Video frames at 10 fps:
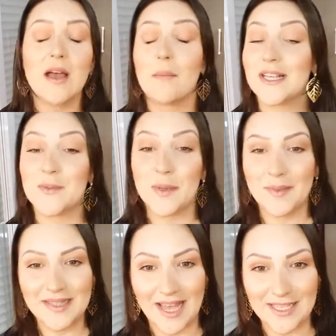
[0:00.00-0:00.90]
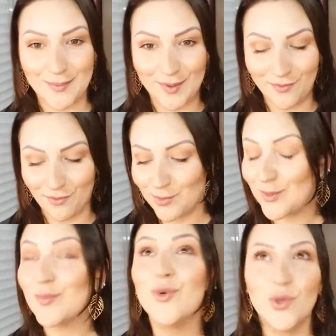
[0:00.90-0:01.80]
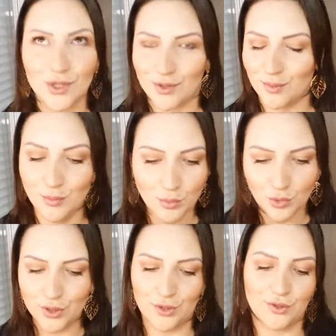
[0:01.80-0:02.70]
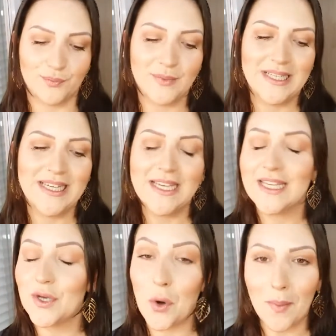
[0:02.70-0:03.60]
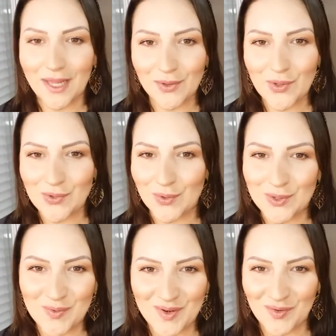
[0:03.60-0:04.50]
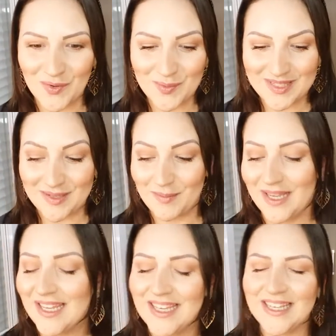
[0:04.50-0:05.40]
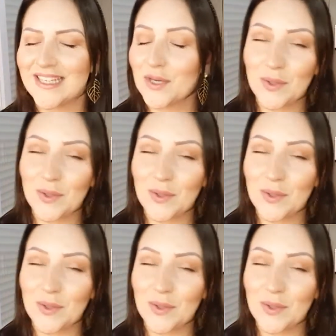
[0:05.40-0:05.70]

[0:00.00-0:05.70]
pra experimentar esse perfume. Muito, muito. E eu comprei dois outros perfumes também, que eu